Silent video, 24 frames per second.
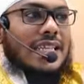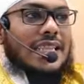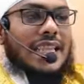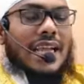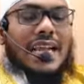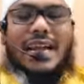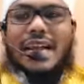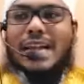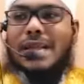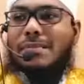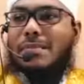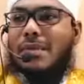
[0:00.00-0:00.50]

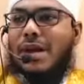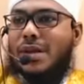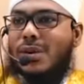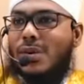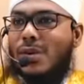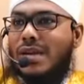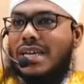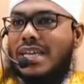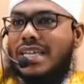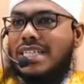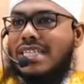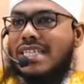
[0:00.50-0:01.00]
தங்கள் மனோ
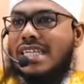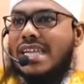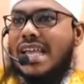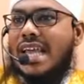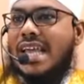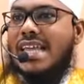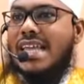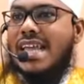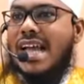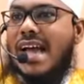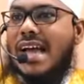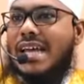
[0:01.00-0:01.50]
இச்சையை
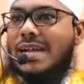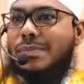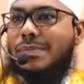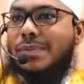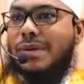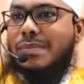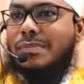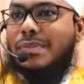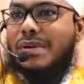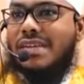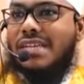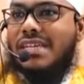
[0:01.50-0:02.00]
யார்
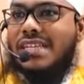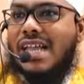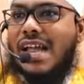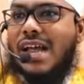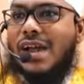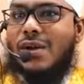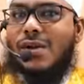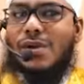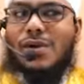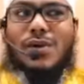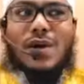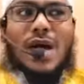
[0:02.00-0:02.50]

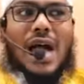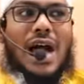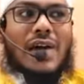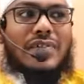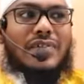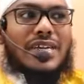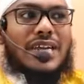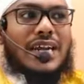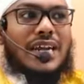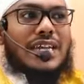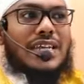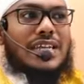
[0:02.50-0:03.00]
பின்பற்றினார்களோ
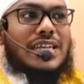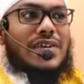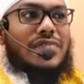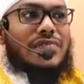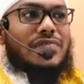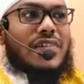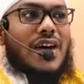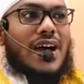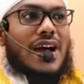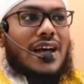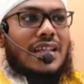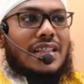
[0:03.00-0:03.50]
அவர்களுக்கு
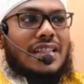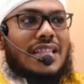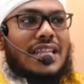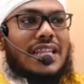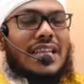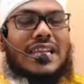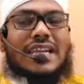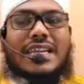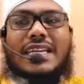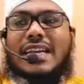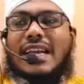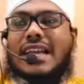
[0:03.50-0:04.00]
வாதி
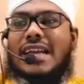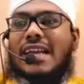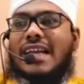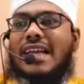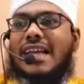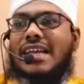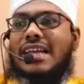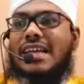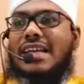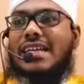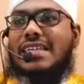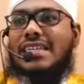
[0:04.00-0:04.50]
என்ற
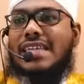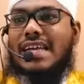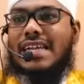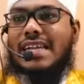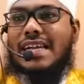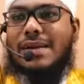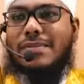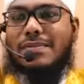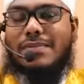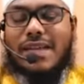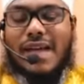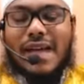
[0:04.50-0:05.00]

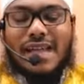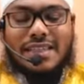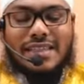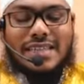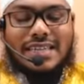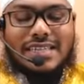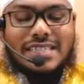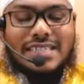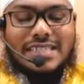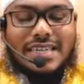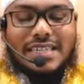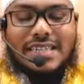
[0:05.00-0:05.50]
நரகம்
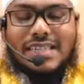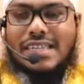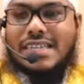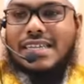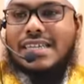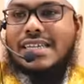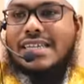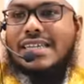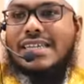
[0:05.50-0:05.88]
காத்திருக்கிறது